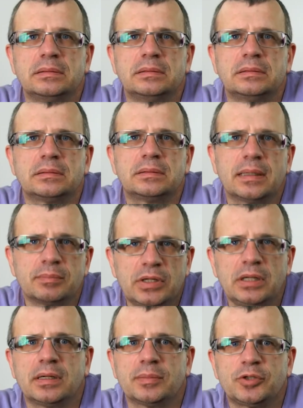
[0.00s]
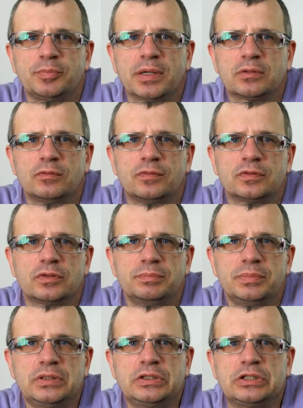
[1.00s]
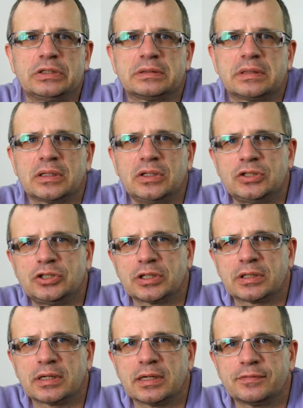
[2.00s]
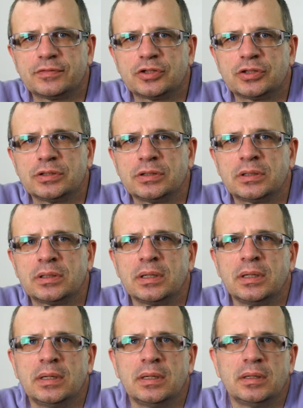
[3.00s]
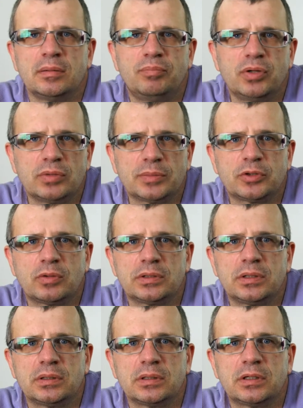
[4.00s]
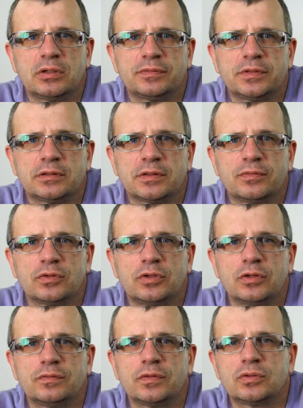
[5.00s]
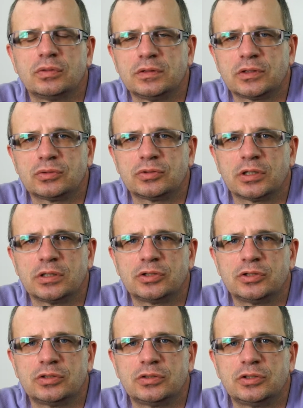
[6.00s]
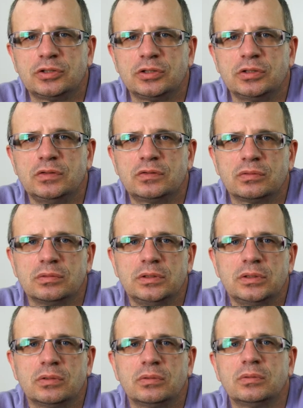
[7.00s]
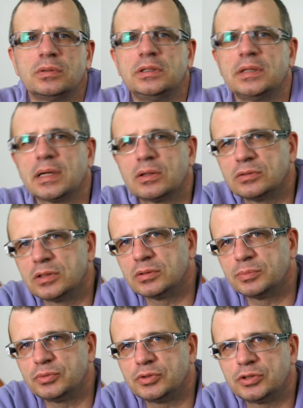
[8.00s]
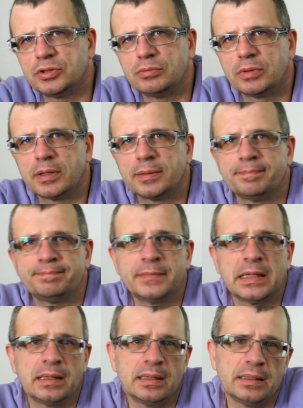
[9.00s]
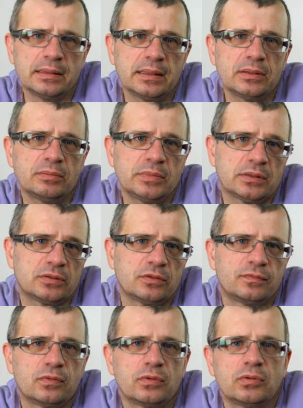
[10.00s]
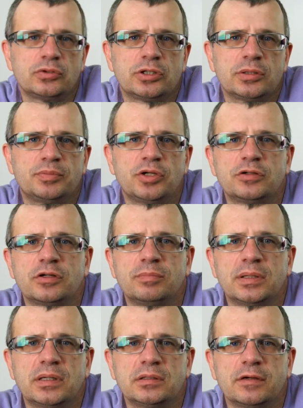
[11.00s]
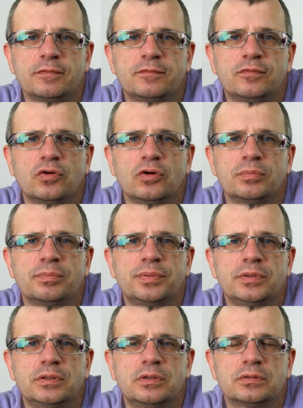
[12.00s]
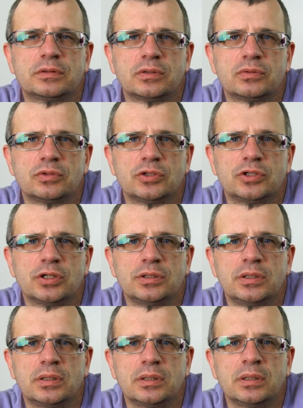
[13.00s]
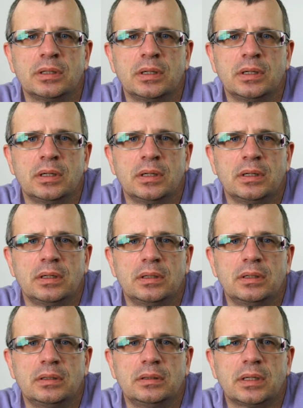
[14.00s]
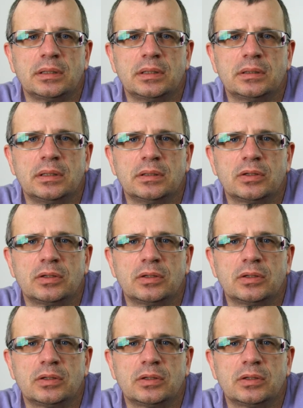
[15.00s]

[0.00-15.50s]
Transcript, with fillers: znam kilka przypadków osobiście, z takich ciekawszych. Był na przykład jeden kierowca zawodowy, który zaczął się leczyć insuliną i ja go nie dopuściłem. Natomiast odwołał się, przeszedł badania w WOMP i dostał orzeczenie y, na jeden